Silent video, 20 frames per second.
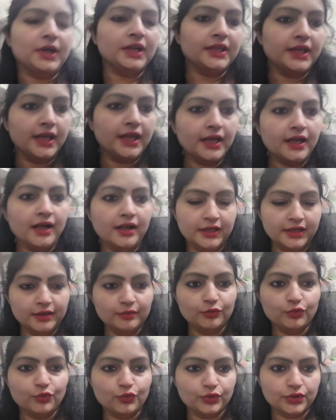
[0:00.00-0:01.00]
का यही खाने का
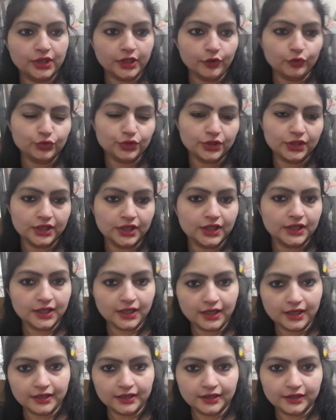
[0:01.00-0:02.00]
मूड था कि कुछ हल्का हल्का
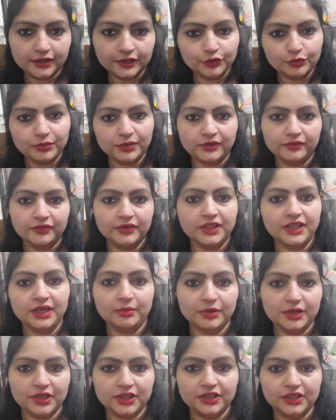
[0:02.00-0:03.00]
खाना है तो मैं फिर यही
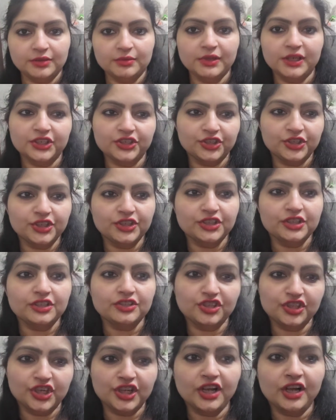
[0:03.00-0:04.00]
बना दिया मैं खिचड़ी से
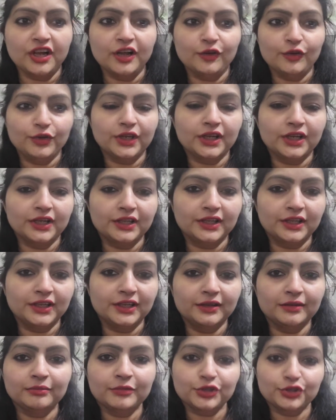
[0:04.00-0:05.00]
चाहिए खा लो ये खाने हैं
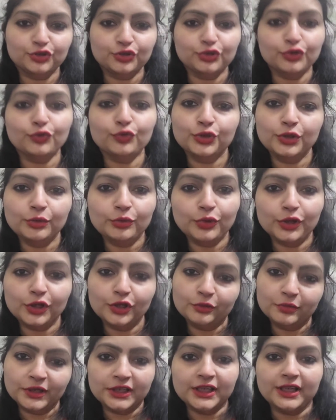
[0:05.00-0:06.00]
बच्चों ने खुद ही बोला
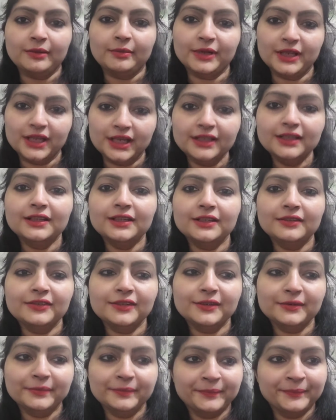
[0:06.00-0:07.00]
तो मैं ठीक है बना ही देते हैं
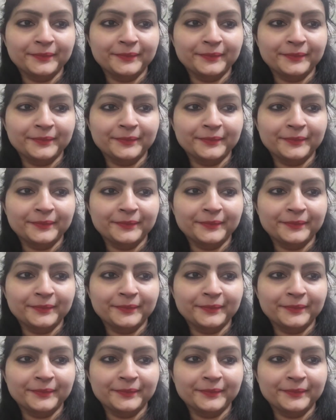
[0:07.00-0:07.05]
फिर